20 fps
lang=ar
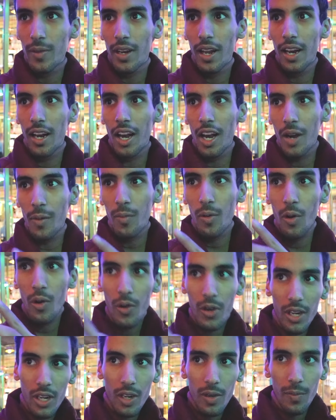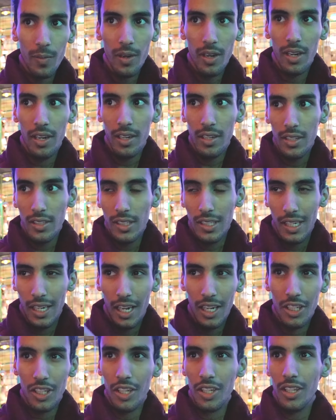الالعاب واوريكم
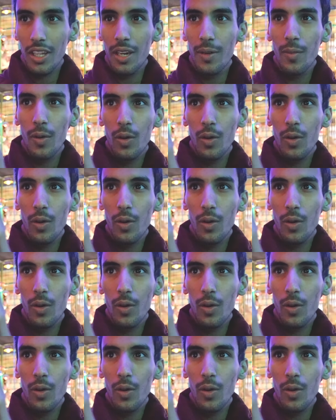الاشرطه اللي